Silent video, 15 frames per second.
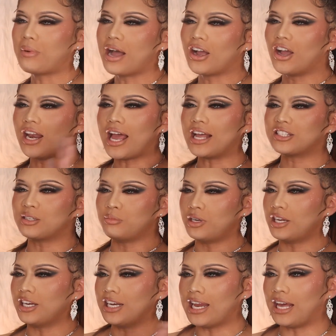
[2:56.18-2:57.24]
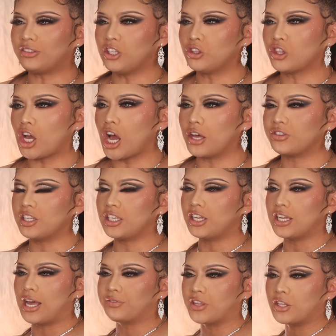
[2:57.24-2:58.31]
o, bago lahat, simulan na natin to.
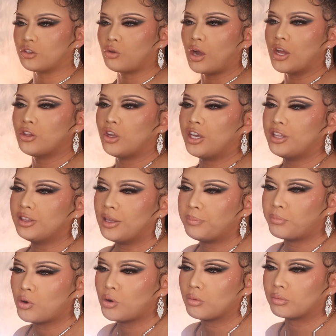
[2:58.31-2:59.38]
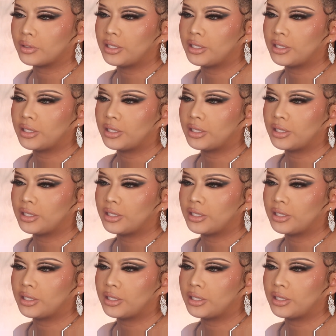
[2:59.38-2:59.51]
Tingnan natin kung ano, hindi po